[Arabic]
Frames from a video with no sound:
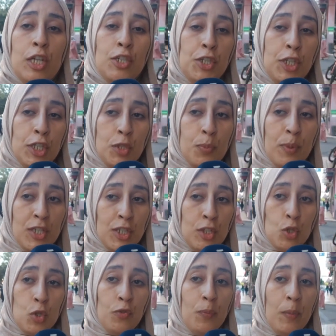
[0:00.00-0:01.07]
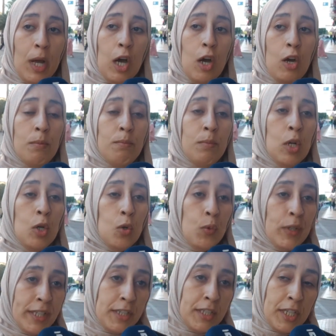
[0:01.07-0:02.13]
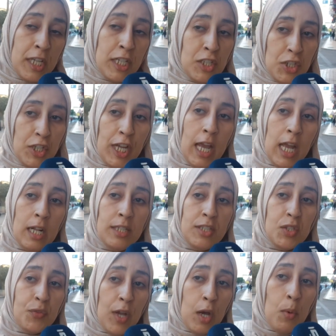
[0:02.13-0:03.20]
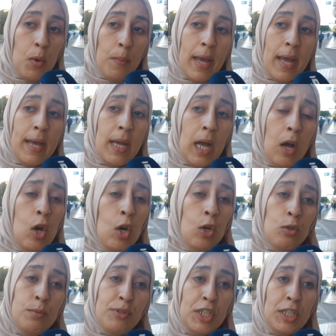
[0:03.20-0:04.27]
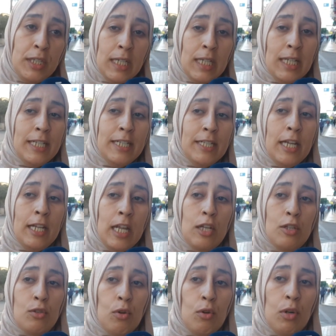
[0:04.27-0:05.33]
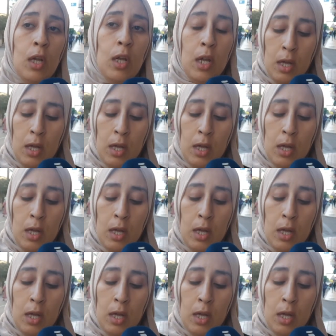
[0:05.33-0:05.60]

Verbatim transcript: جيت باش نشوف معاهم وديا شي حل يتفاهموا معايا ونمشي ندير ليه تنازل